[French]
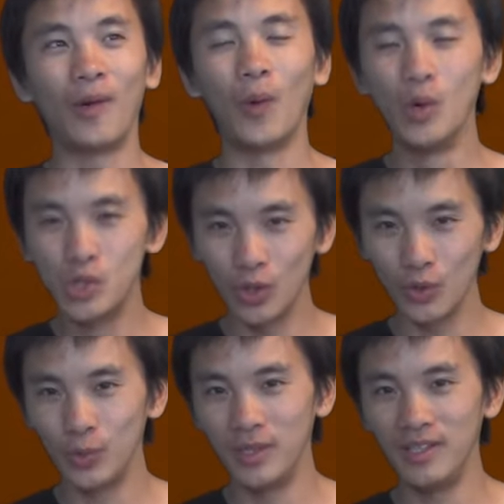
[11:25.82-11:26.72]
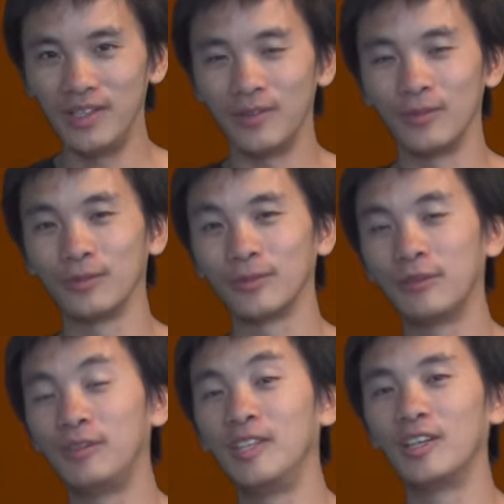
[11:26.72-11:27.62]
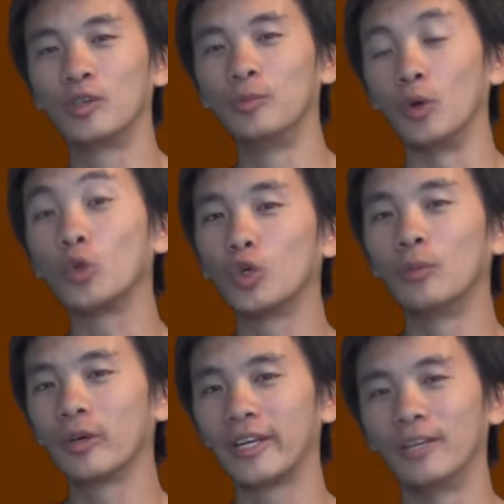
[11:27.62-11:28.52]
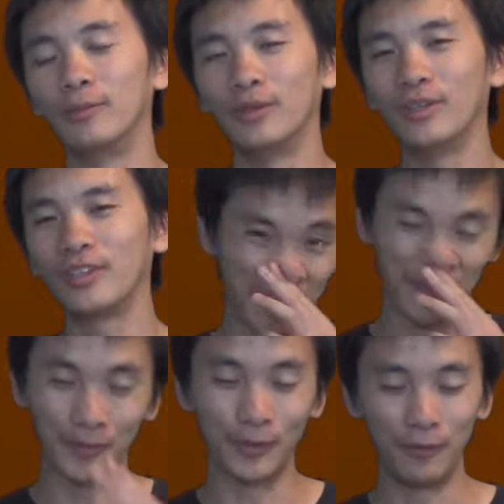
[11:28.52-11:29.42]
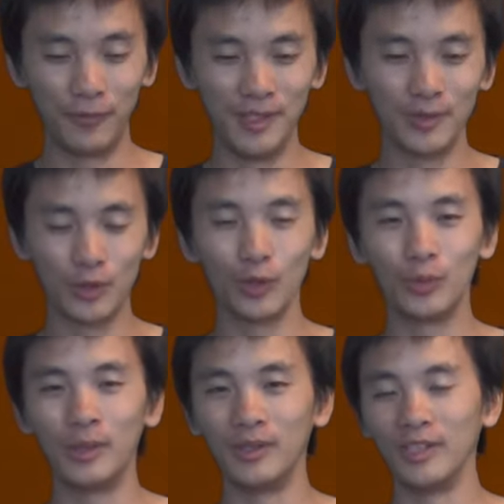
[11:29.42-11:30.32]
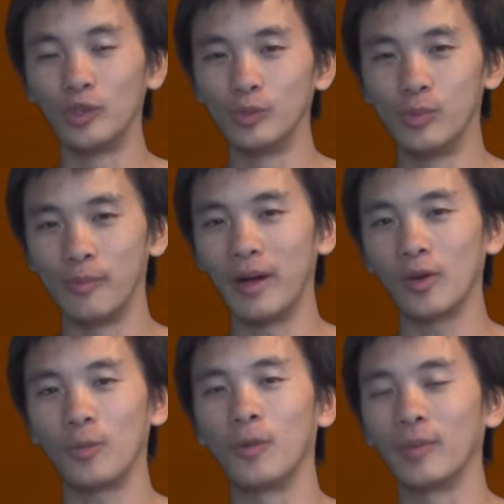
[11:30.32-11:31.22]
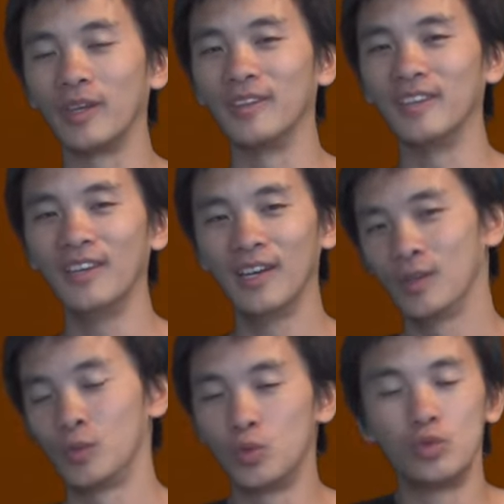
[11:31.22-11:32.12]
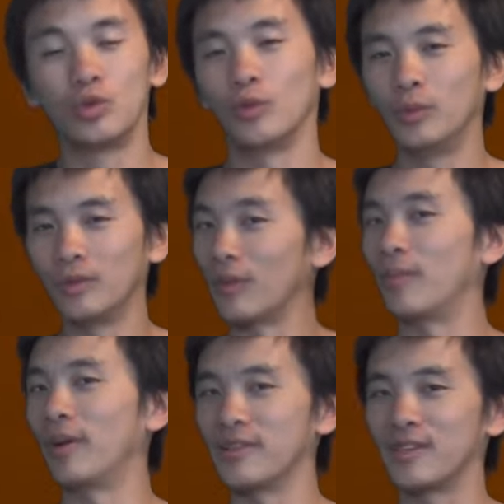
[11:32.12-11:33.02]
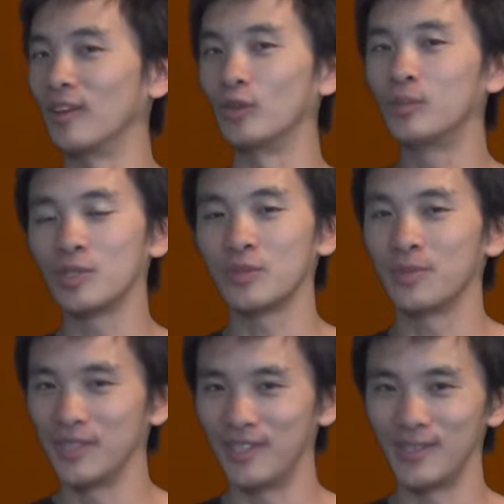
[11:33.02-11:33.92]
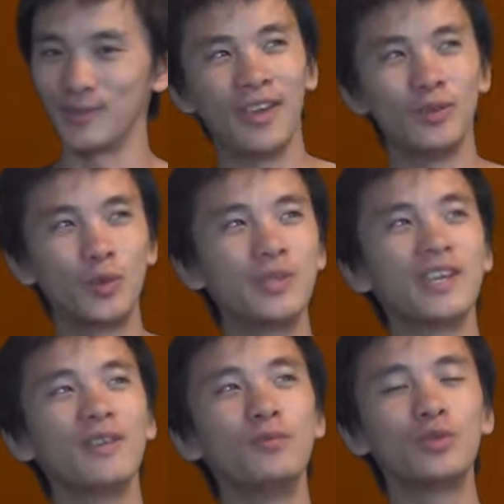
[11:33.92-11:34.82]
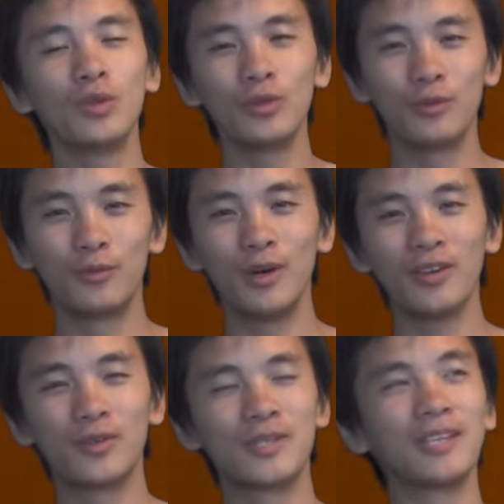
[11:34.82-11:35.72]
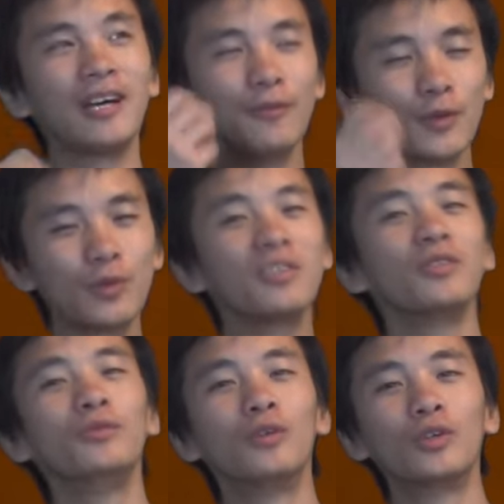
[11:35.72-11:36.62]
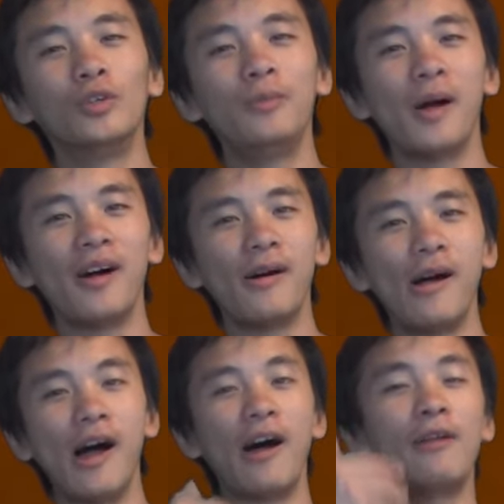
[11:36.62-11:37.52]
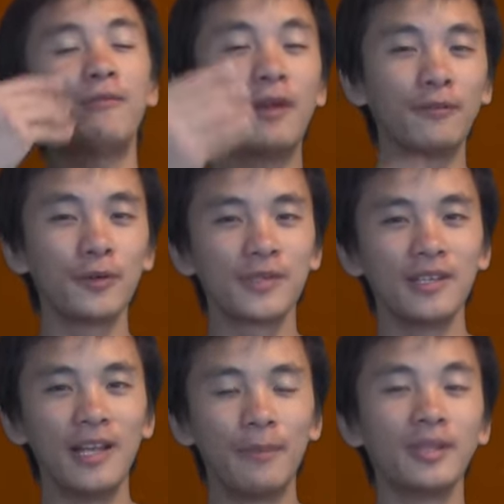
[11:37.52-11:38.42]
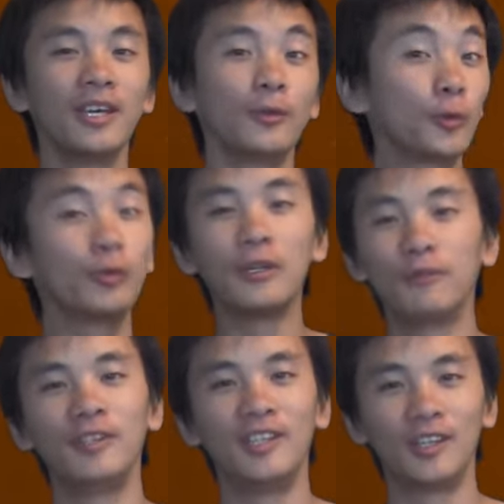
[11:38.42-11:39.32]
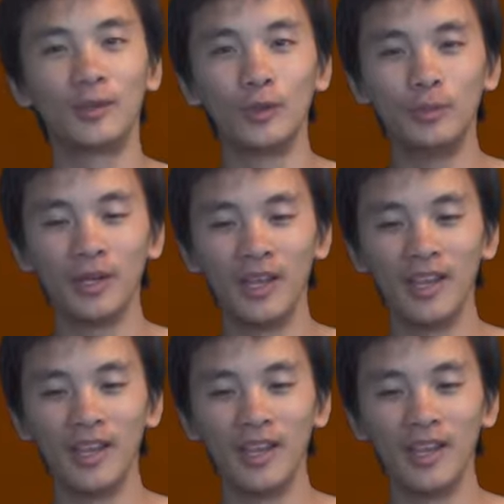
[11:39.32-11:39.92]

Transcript: Aujourd'hui, on définit les groupes autrement qu'à l'époque. On définit aujourd'hui euh, les groupes par leurs propriétés. Du coup, aujourd'hui, on appellera ça un groupe sans se poser de questions. Du coup, c'est amusant de voir que cette invention d'un nouveau groupe a fait avancer la manière dont on définit les groupes